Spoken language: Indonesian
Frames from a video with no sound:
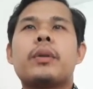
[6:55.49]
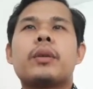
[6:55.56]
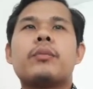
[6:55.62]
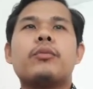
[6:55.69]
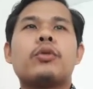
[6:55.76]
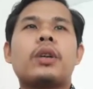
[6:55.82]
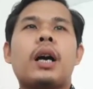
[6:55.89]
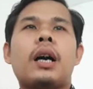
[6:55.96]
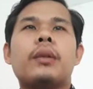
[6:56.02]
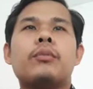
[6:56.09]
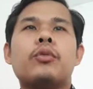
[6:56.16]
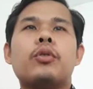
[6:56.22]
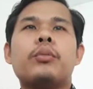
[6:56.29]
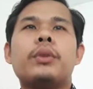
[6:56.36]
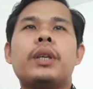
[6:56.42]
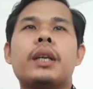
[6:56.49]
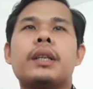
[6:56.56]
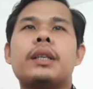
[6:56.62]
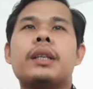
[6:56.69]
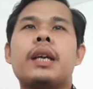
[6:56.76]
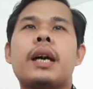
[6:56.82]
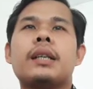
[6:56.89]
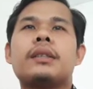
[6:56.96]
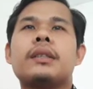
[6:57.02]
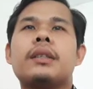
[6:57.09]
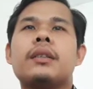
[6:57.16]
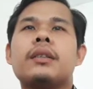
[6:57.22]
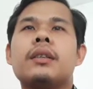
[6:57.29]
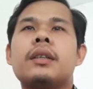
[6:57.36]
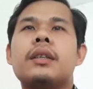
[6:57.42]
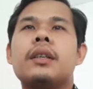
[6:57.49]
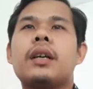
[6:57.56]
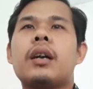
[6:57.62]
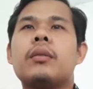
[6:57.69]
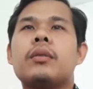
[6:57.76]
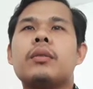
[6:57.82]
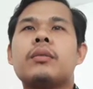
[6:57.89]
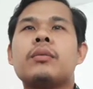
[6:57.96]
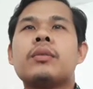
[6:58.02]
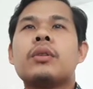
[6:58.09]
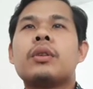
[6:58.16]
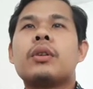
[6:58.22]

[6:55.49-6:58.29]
permukaan bumi yang dihiasi dengan